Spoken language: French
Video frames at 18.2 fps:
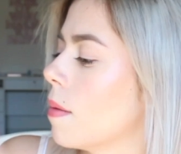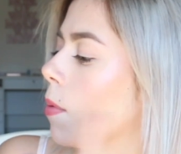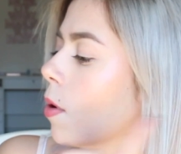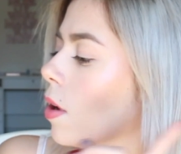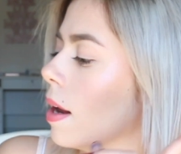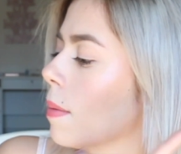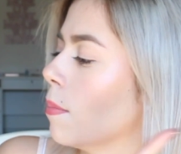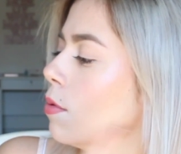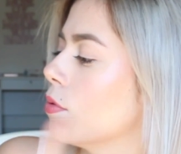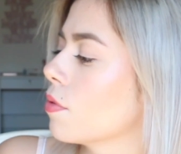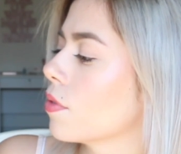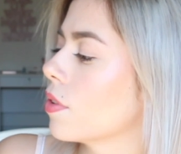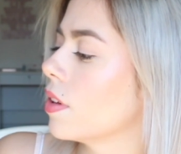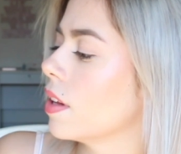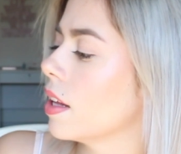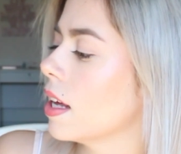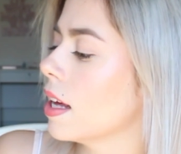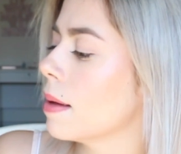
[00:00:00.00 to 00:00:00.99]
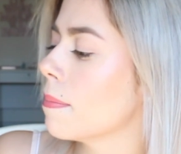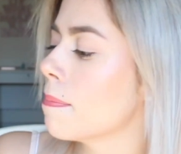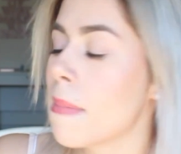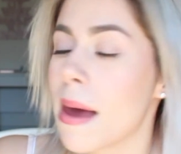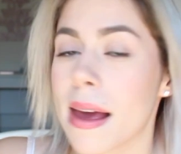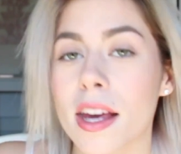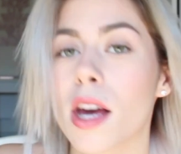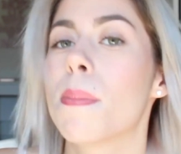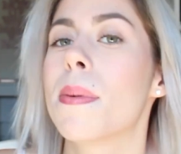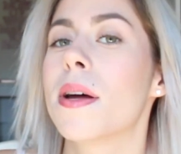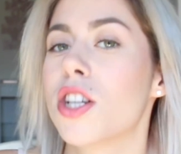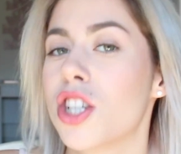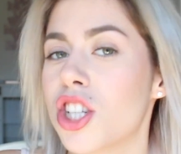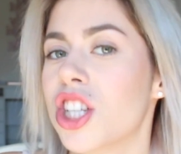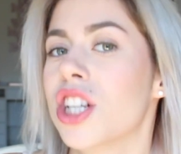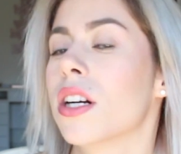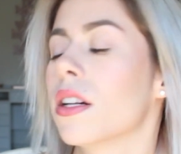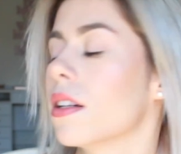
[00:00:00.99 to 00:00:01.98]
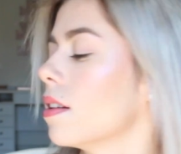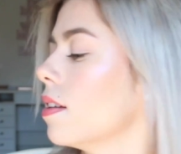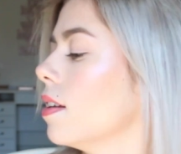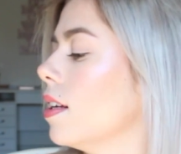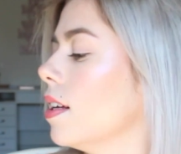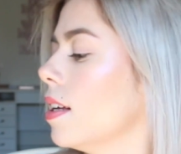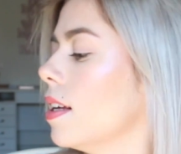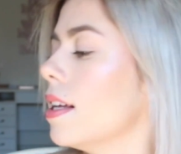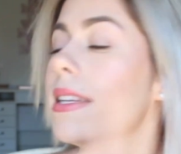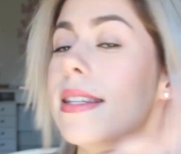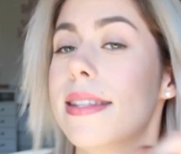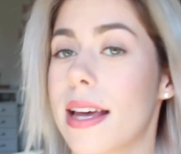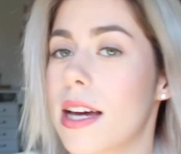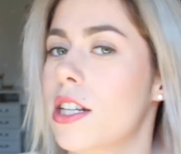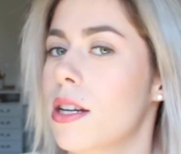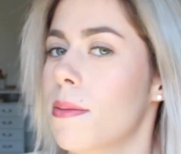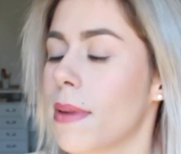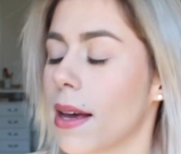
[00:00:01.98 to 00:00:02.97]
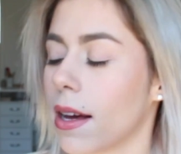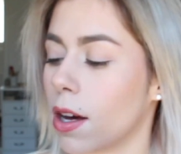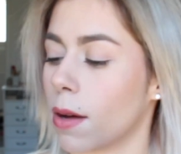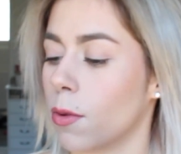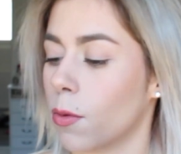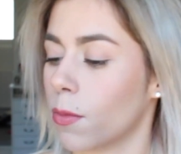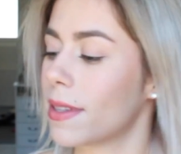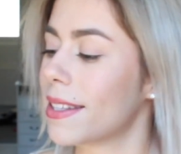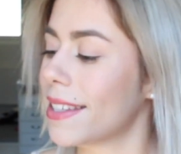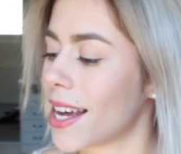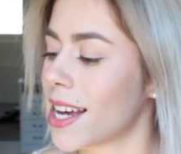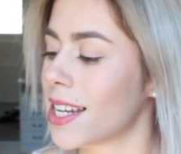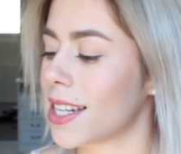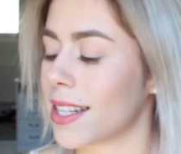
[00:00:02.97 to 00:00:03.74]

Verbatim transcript: On va prendre la plus foncée, Make Up and Chill. Ça j'aime bien quand même, ça